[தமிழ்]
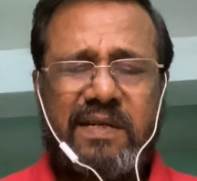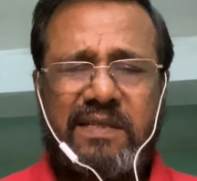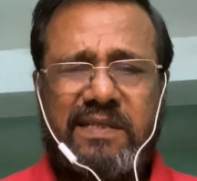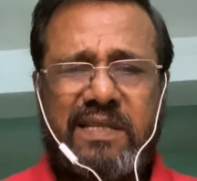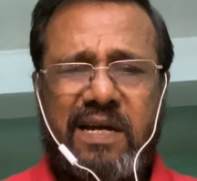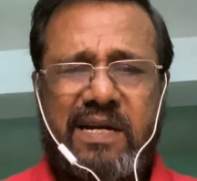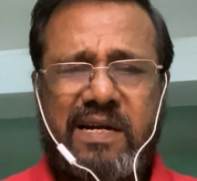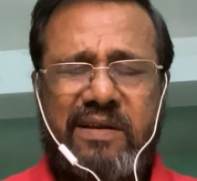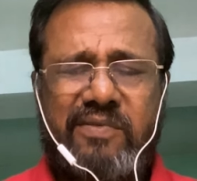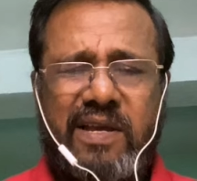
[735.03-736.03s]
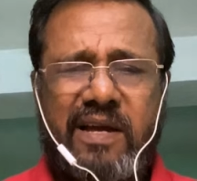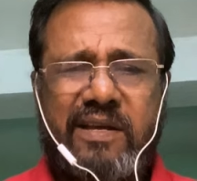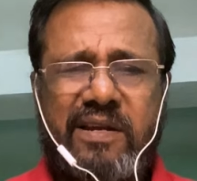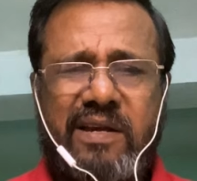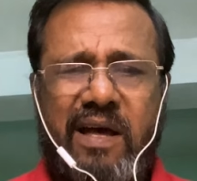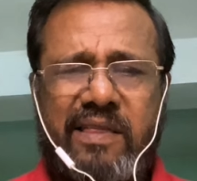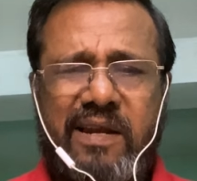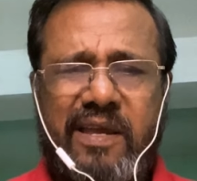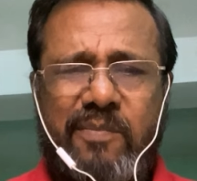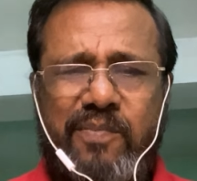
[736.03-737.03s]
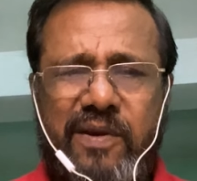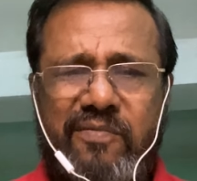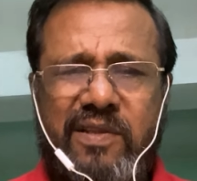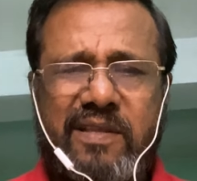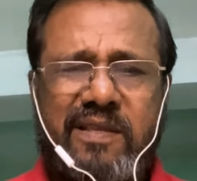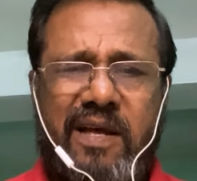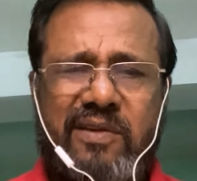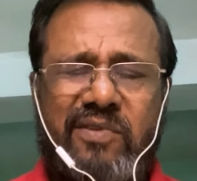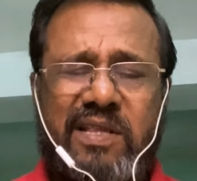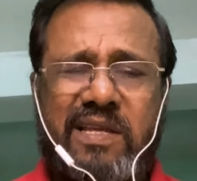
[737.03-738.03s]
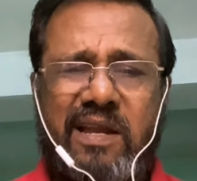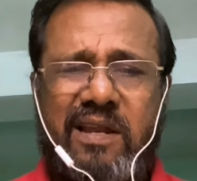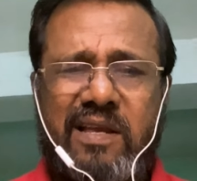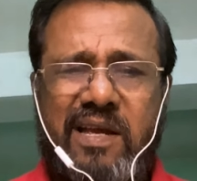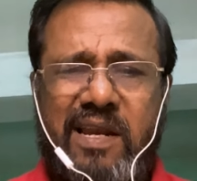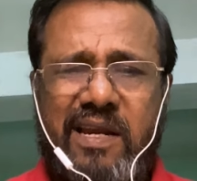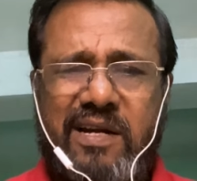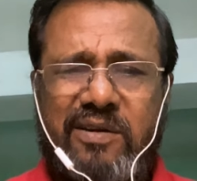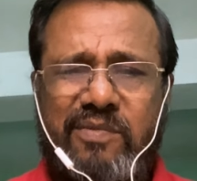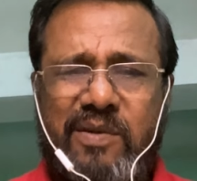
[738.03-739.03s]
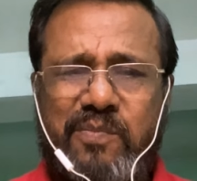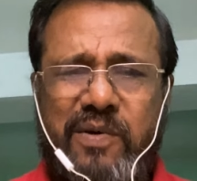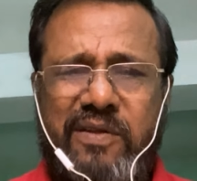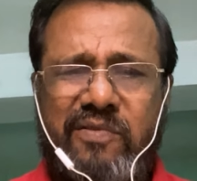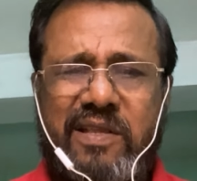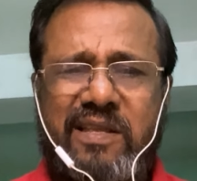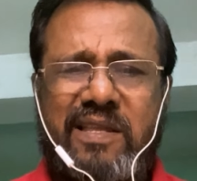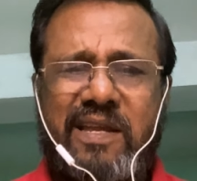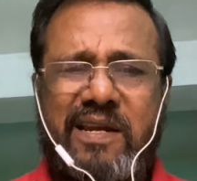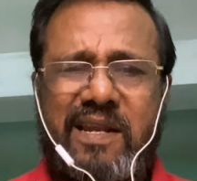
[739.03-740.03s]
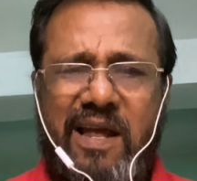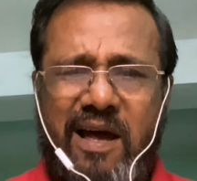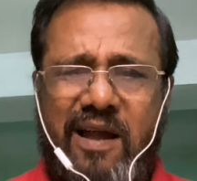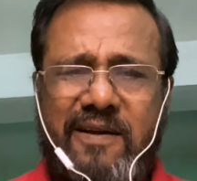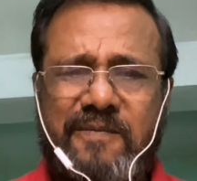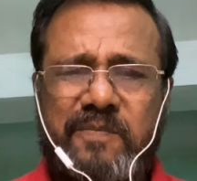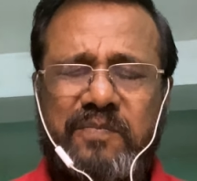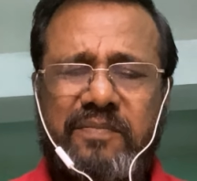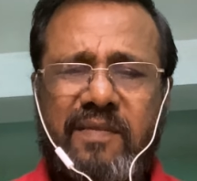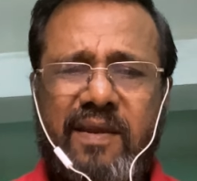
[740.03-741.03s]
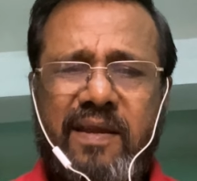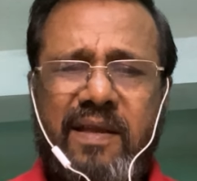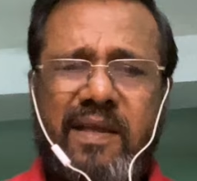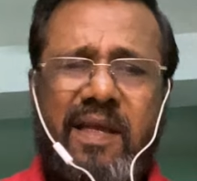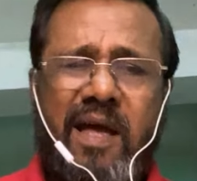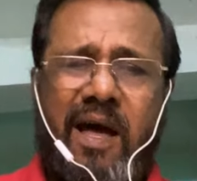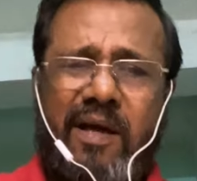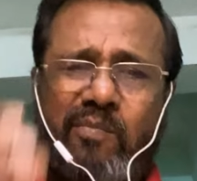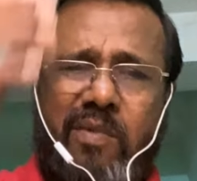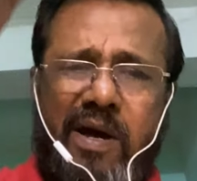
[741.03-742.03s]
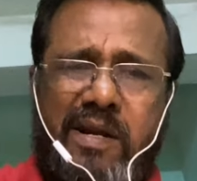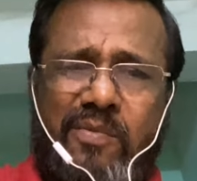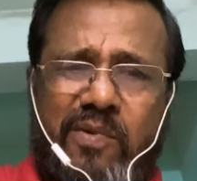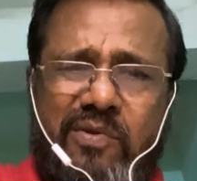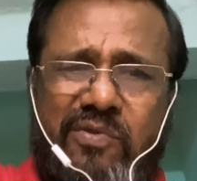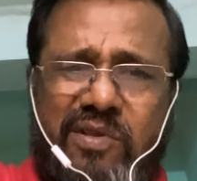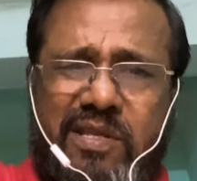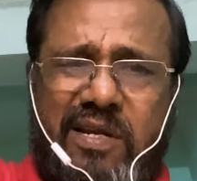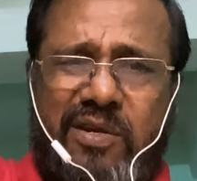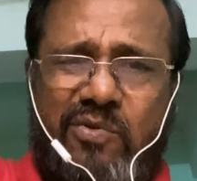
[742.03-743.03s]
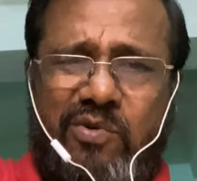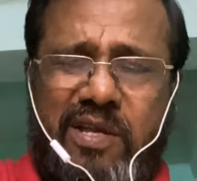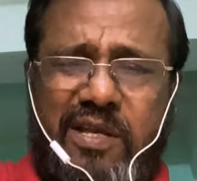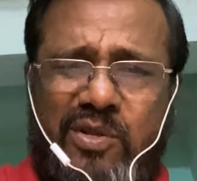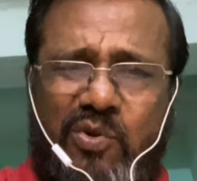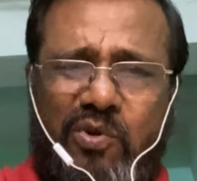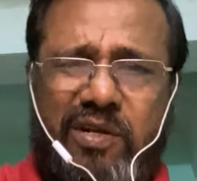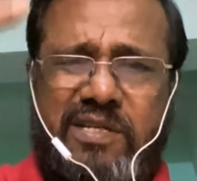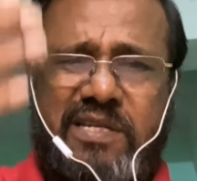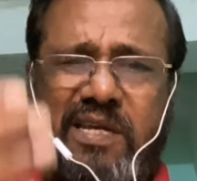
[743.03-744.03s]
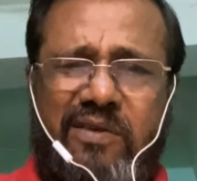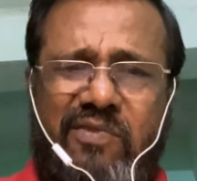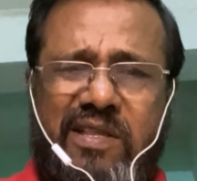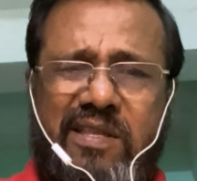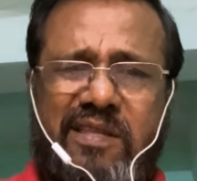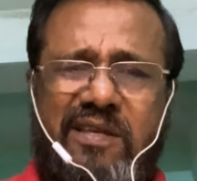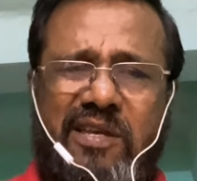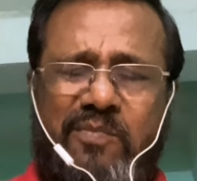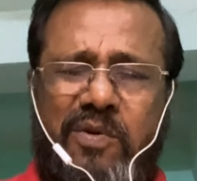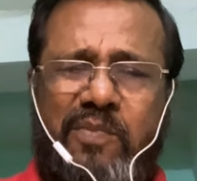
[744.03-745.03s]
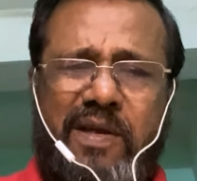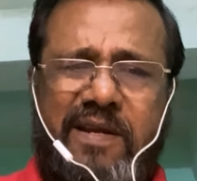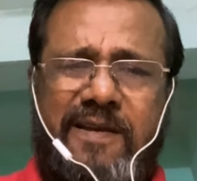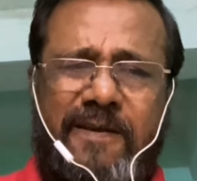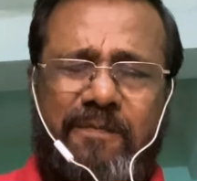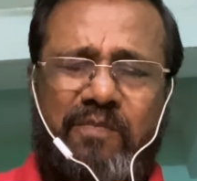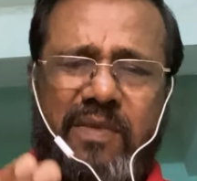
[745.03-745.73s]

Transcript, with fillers: எழுதா கிழவியாக இருக்கு அதெல்லாம் எப்படி வந்தது அறுபத்தி நாலு கலைகளும் எப்படி வந்தது என்றால் மரபணு திறனுடைய தொடர்ச்சியில் வந்தது இப்போ பாருங்கள்